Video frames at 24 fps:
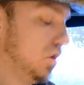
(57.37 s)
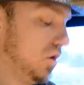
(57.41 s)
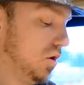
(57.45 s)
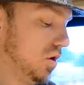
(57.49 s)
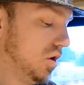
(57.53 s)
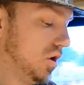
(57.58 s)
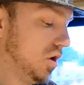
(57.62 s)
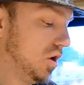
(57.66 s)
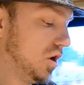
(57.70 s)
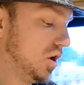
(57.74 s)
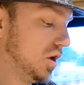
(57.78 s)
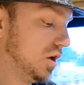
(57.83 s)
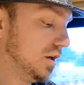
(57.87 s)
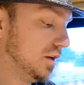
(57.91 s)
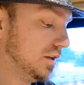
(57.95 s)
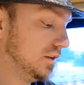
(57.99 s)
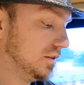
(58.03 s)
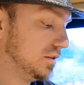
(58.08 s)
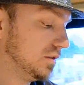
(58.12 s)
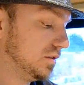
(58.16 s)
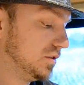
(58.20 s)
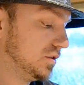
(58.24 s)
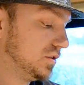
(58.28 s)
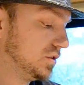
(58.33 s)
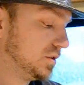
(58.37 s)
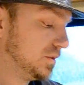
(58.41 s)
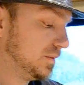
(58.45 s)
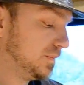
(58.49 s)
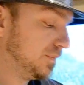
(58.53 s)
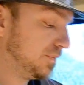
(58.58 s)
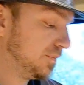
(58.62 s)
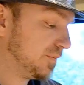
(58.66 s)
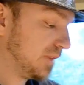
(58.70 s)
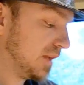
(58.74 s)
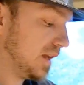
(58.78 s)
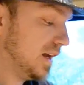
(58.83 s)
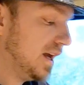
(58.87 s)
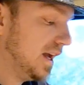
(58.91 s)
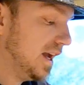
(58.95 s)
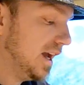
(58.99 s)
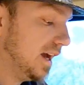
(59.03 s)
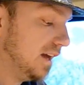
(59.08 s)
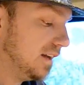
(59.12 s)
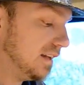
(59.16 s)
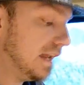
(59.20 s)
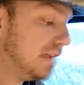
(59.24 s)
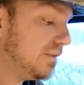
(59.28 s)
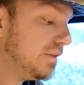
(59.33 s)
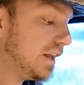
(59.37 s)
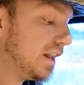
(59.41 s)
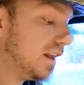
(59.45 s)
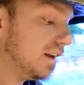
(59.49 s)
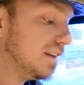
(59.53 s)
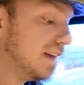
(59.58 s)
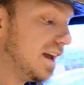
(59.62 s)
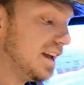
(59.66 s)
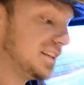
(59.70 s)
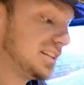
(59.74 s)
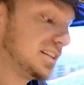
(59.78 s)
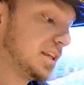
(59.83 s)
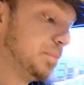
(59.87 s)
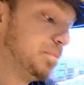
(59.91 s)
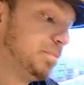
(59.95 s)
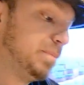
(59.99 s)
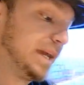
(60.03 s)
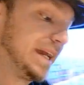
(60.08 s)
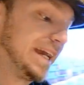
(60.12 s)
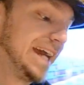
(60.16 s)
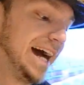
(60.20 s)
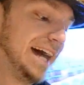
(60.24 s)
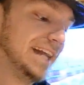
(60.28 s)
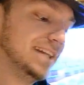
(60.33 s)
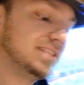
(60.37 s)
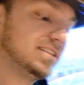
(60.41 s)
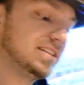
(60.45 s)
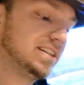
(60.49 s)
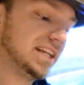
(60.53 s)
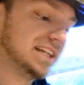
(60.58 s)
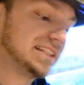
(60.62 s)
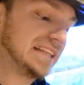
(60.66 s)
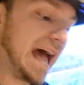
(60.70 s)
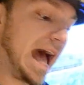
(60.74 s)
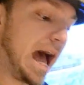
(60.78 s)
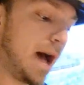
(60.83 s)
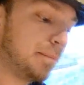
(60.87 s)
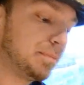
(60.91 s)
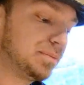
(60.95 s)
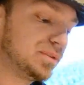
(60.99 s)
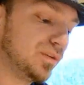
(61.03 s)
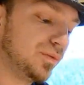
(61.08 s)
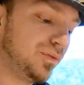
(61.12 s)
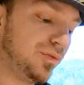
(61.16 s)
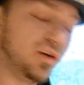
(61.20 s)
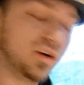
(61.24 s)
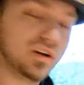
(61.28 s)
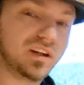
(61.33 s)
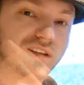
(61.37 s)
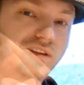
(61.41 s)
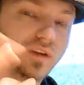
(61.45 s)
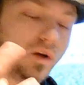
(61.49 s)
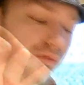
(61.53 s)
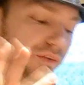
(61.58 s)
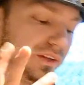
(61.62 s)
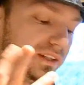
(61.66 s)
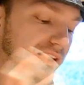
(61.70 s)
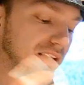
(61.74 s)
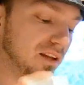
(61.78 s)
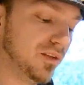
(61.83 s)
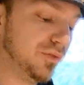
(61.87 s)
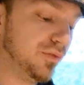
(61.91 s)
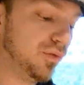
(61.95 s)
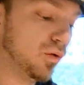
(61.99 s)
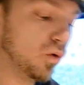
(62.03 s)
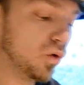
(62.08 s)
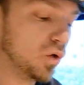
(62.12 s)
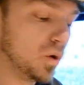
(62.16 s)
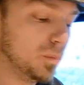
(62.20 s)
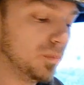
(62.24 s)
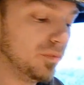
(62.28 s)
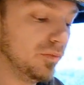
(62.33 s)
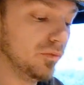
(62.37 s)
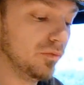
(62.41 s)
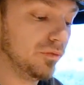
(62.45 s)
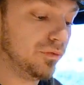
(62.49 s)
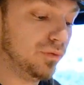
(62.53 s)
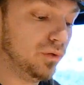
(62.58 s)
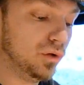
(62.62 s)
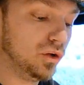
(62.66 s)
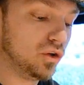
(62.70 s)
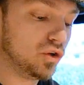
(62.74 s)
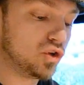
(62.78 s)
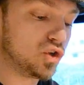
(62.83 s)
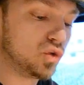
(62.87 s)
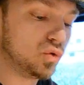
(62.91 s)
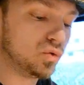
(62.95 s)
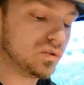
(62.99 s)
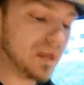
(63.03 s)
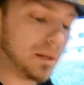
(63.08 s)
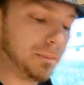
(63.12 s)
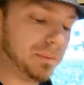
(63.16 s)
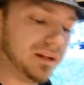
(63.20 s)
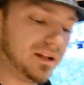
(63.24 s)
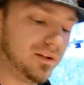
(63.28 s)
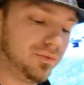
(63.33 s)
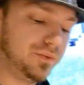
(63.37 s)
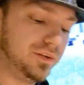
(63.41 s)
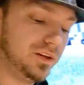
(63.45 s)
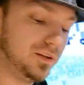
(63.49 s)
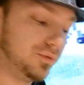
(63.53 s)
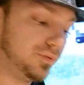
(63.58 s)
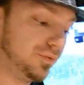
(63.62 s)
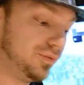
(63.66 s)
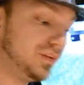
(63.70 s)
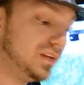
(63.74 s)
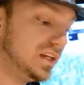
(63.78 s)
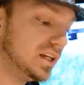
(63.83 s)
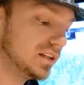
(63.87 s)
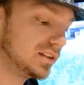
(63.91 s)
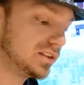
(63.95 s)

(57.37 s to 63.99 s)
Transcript: Und. Der Entwickler DICE gibt bekannt, dass ab sofort das offizielle Forum für den Shooter Battlefield 4